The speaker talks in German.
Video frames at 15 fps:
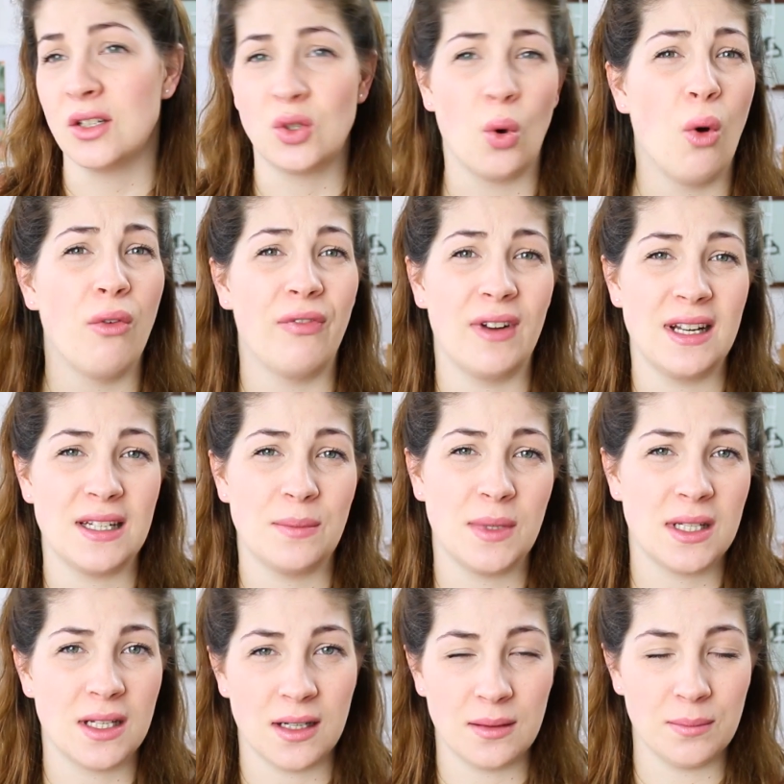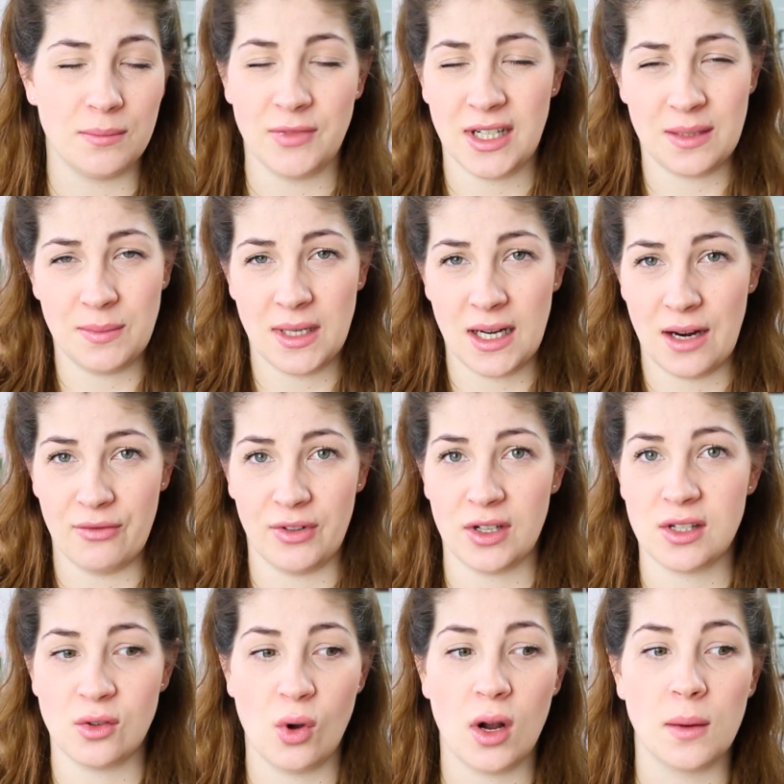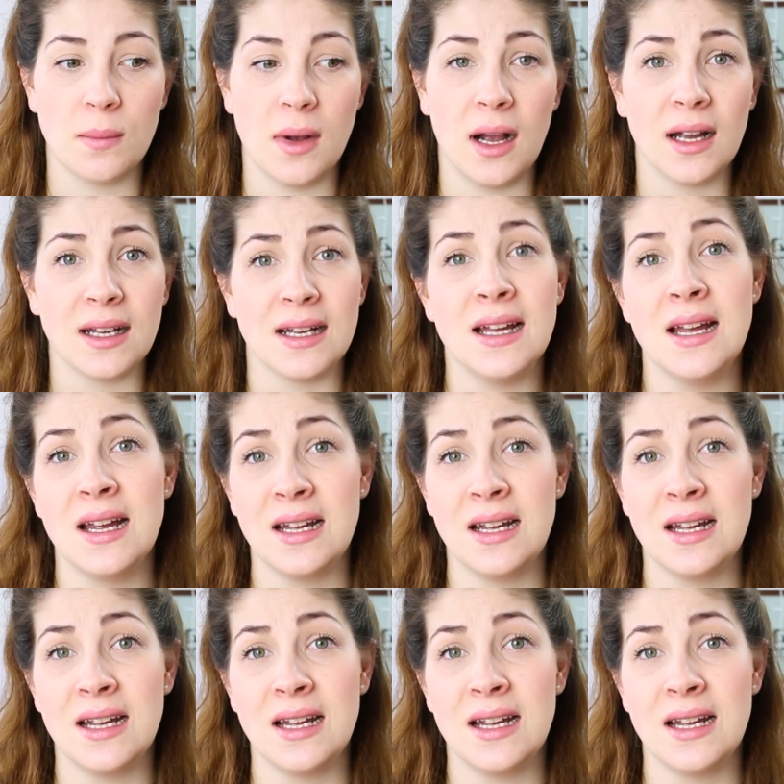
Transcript: doof, weil ich, mich da, weil ich mir da einfach Sorgen mache,